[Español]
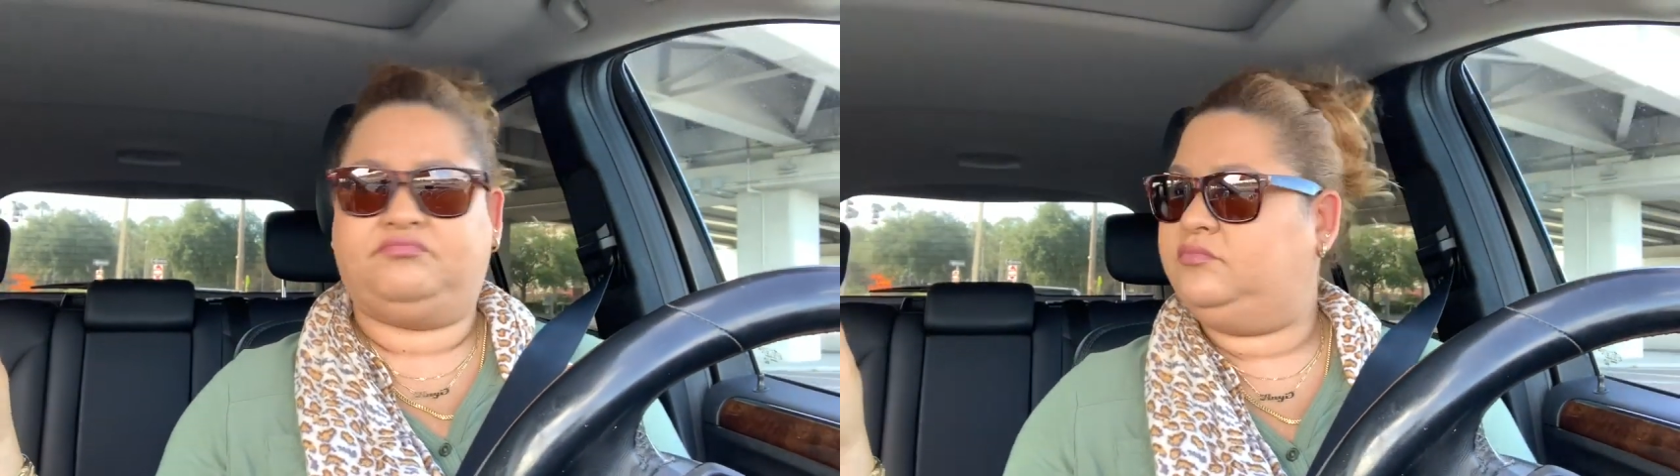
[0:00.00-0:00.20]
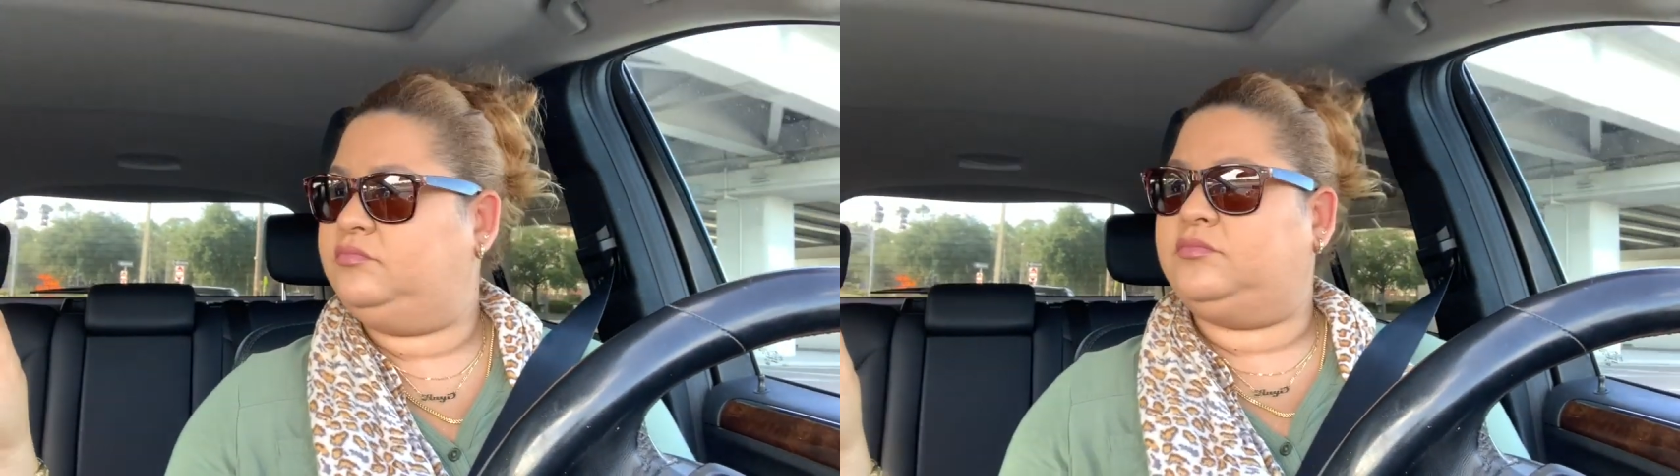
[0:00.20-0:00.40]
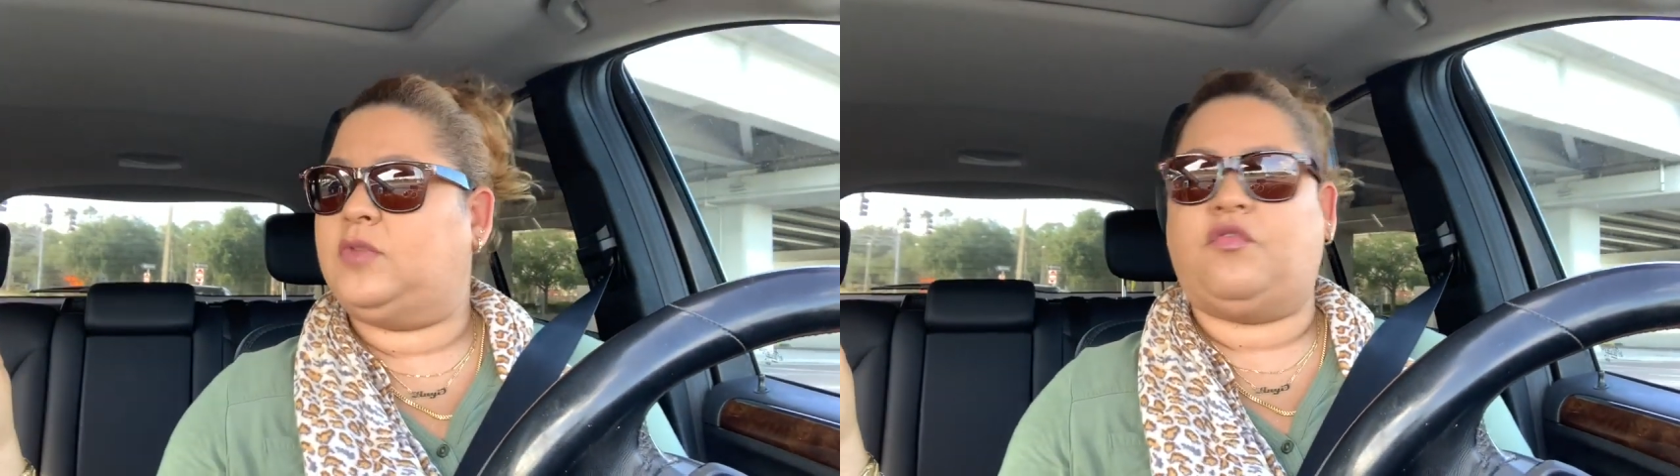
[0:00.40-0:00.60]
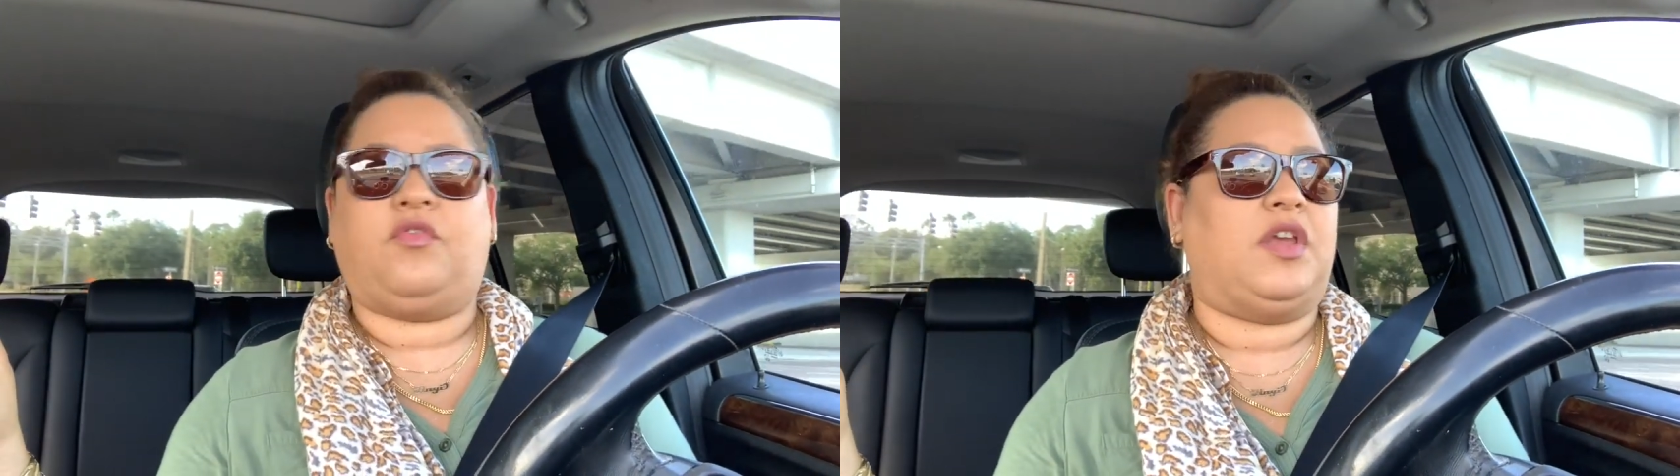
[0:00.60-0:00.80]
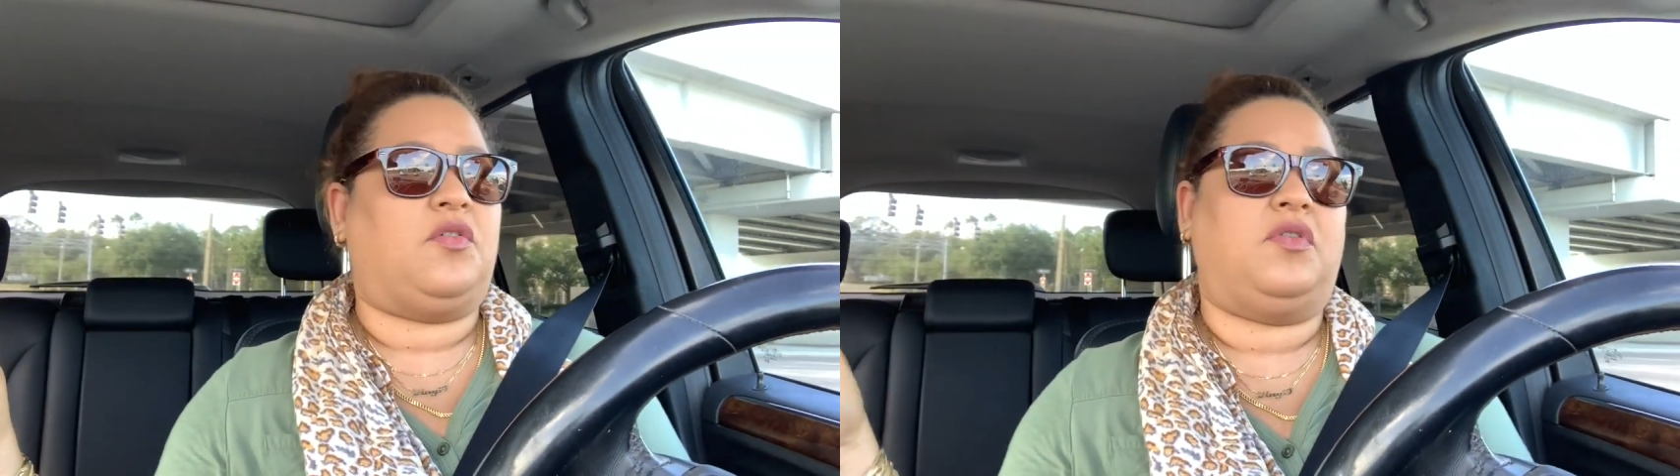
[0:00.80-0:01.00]
No
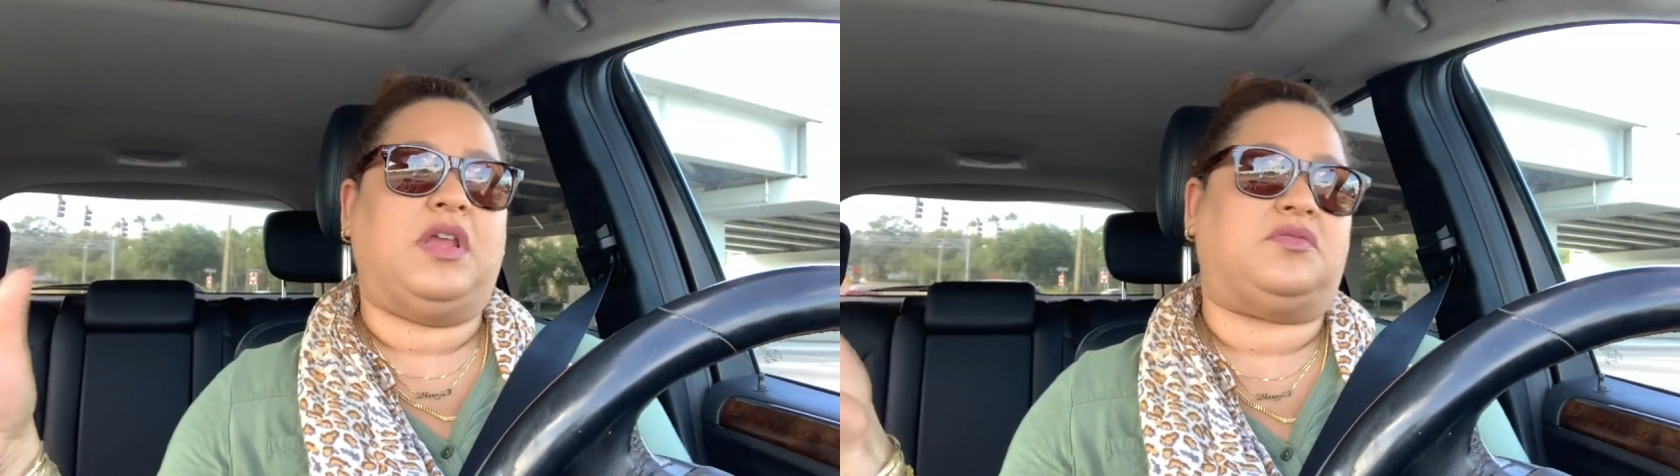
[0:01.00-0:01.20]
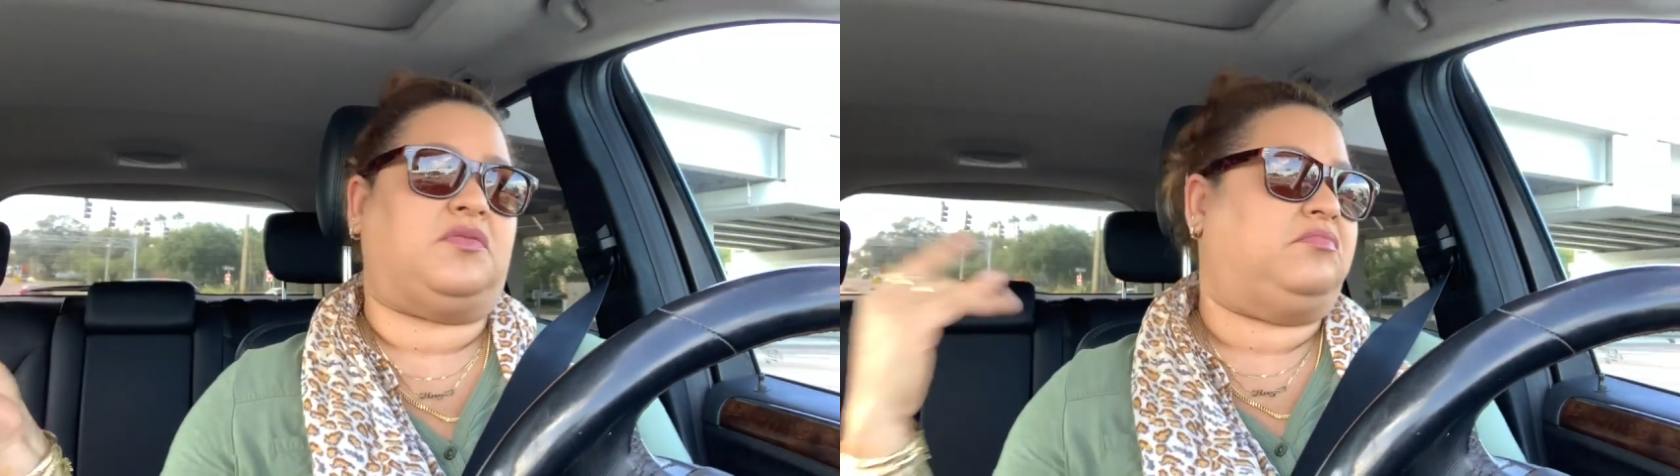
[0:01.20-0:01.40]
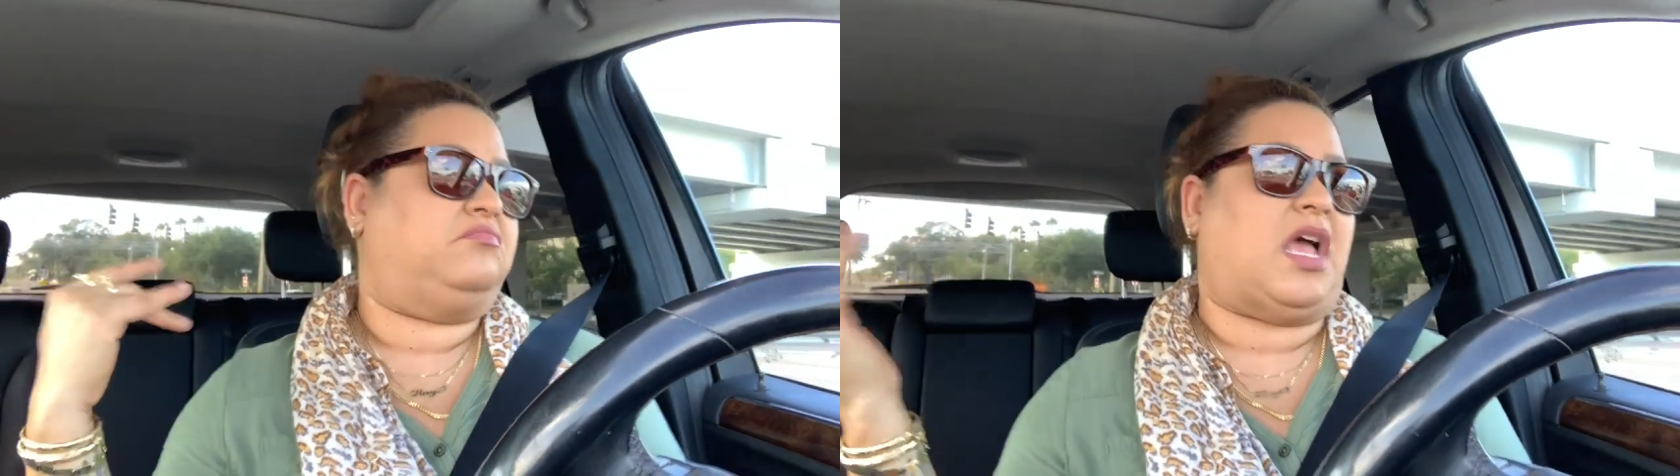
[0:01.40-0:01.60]
fue ninguna. Son,